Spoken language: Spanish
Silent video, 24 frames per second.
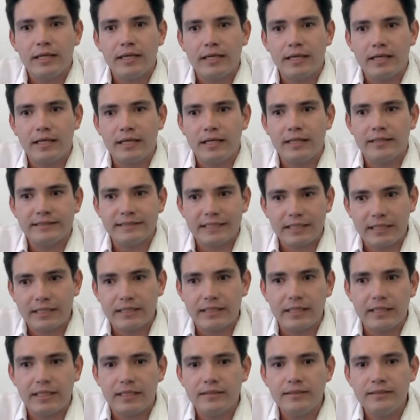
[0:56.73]
que en
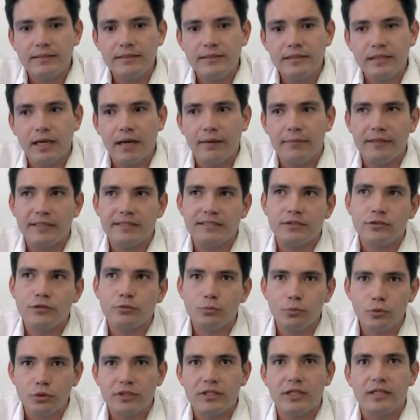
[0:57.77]
Zacatecas había sido
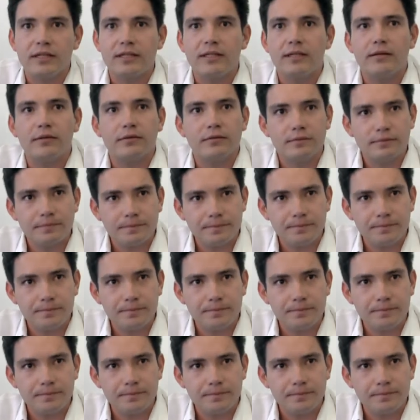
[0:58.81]
muy tranquilo.